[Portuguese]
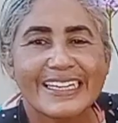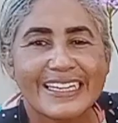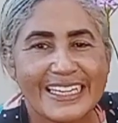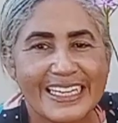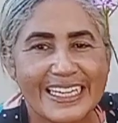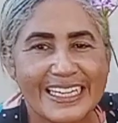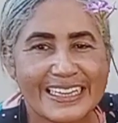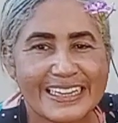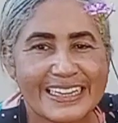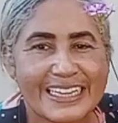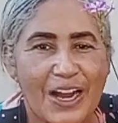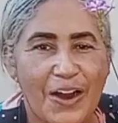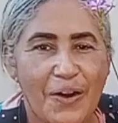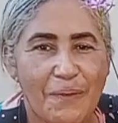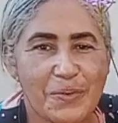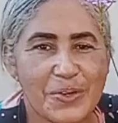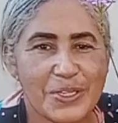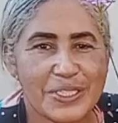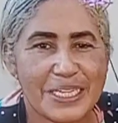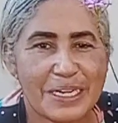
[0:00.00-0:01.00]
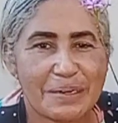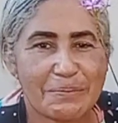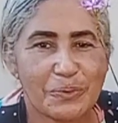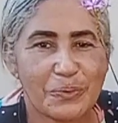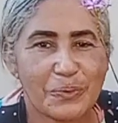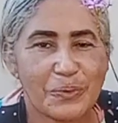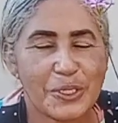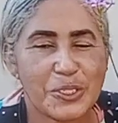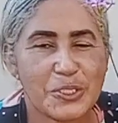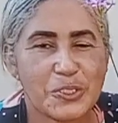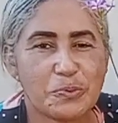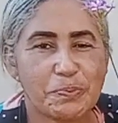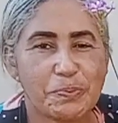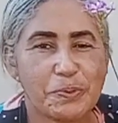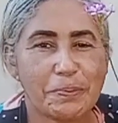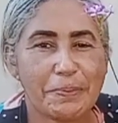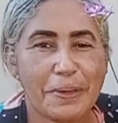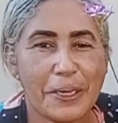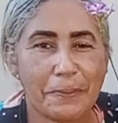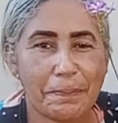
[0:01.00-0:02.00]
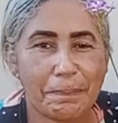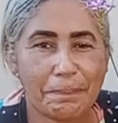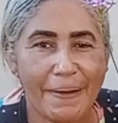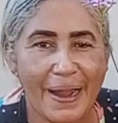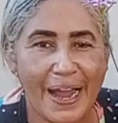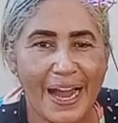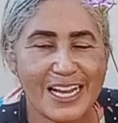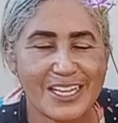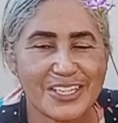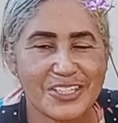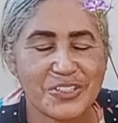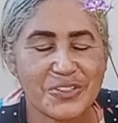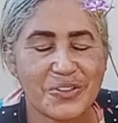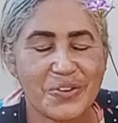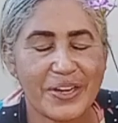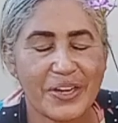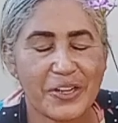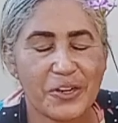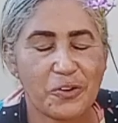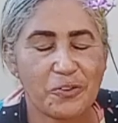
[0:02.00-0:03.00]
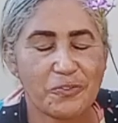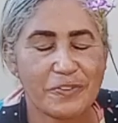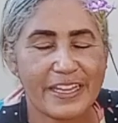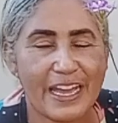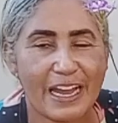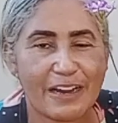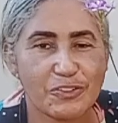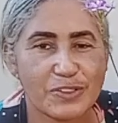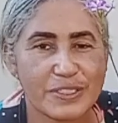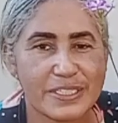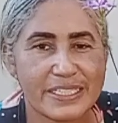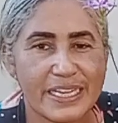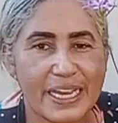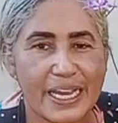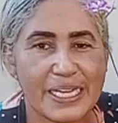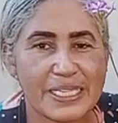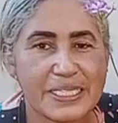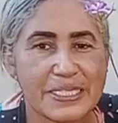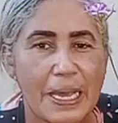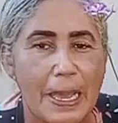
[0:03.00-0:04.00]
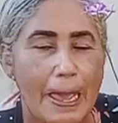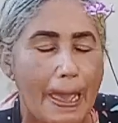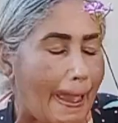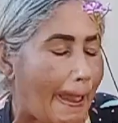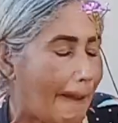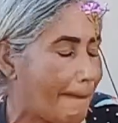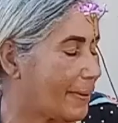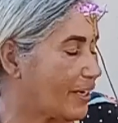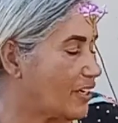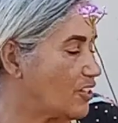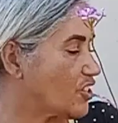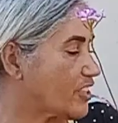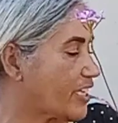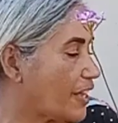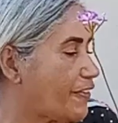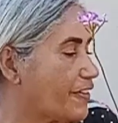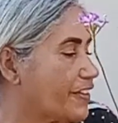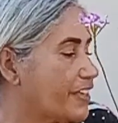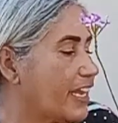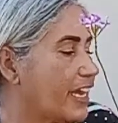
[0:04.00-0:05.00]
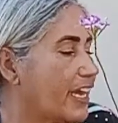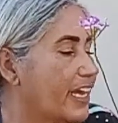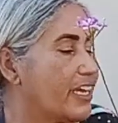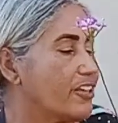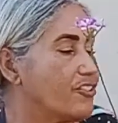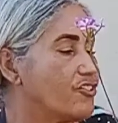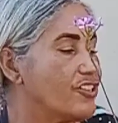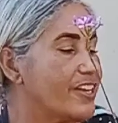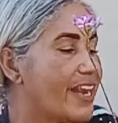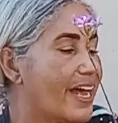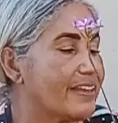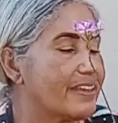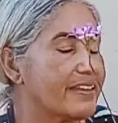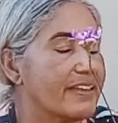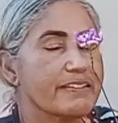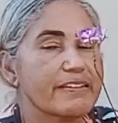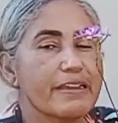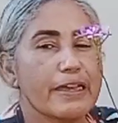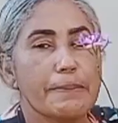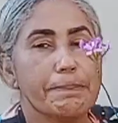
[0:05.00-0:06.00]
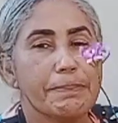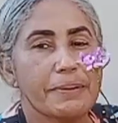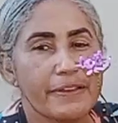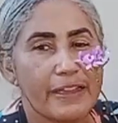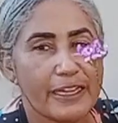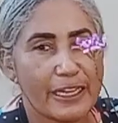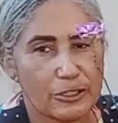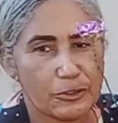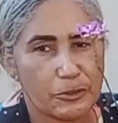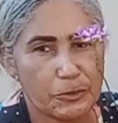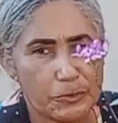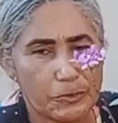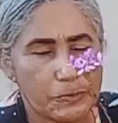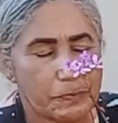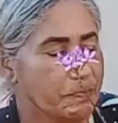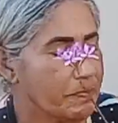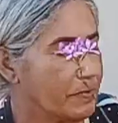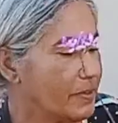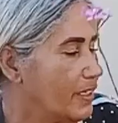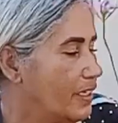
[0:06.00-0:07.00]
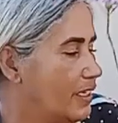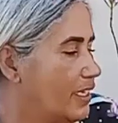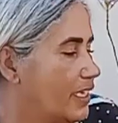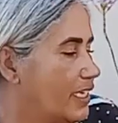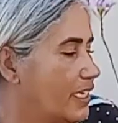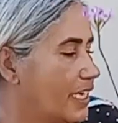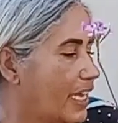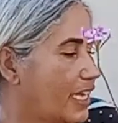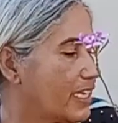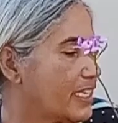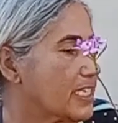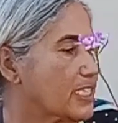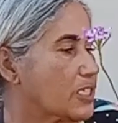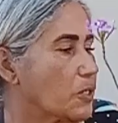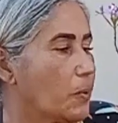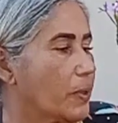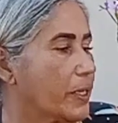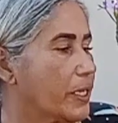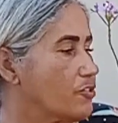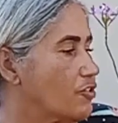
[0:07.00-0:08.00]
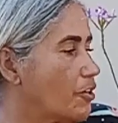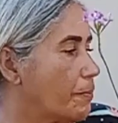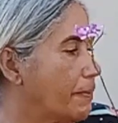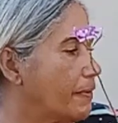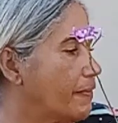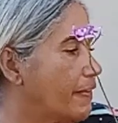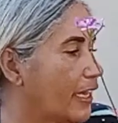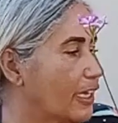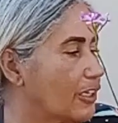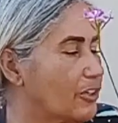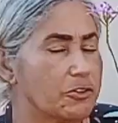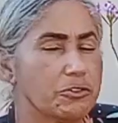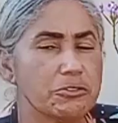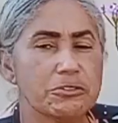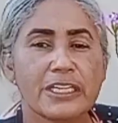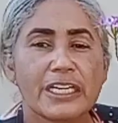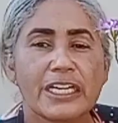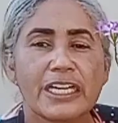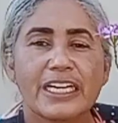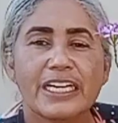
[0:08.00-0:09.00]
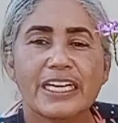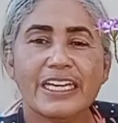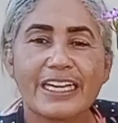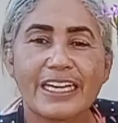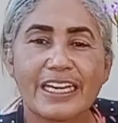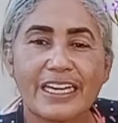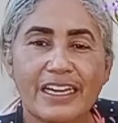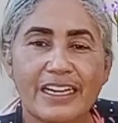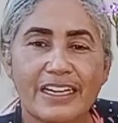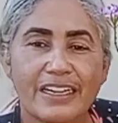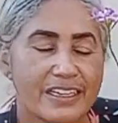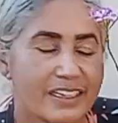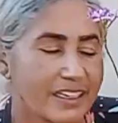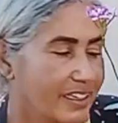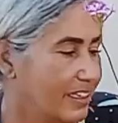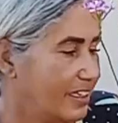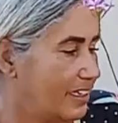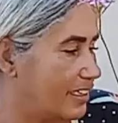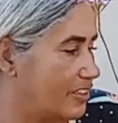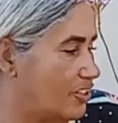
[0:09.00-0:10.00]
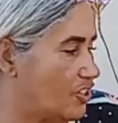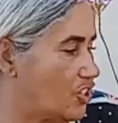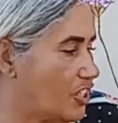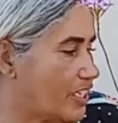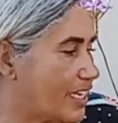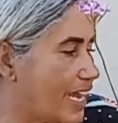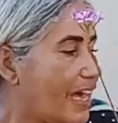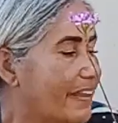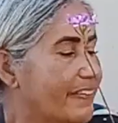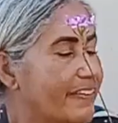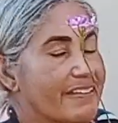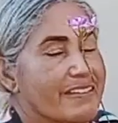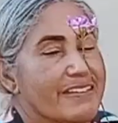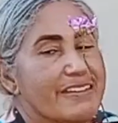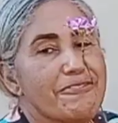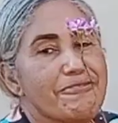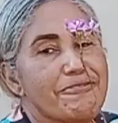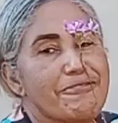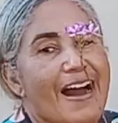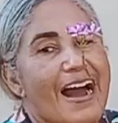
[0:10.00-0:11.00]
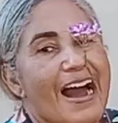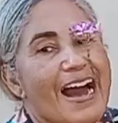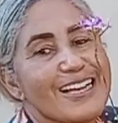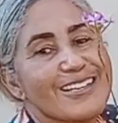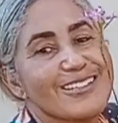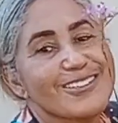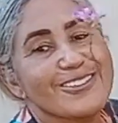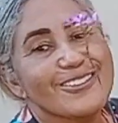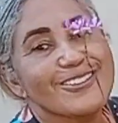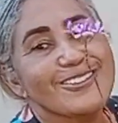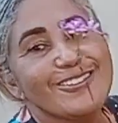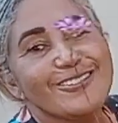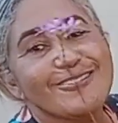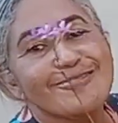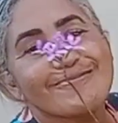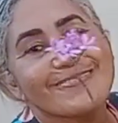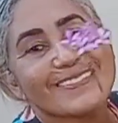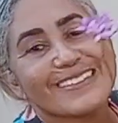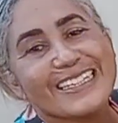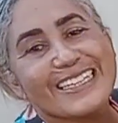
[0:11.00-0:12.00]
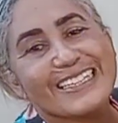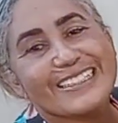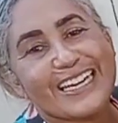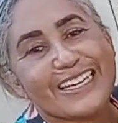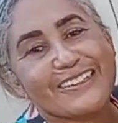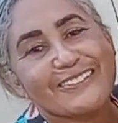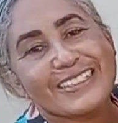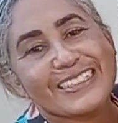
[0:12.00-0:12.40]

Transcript: Então, meus amores, o primeiro passo que eu quero convidar vocês é para a gente estar tá fazendo a retirada dessa epidendro, né, dessa orquídea epidendro, e tirar desse vaso que já não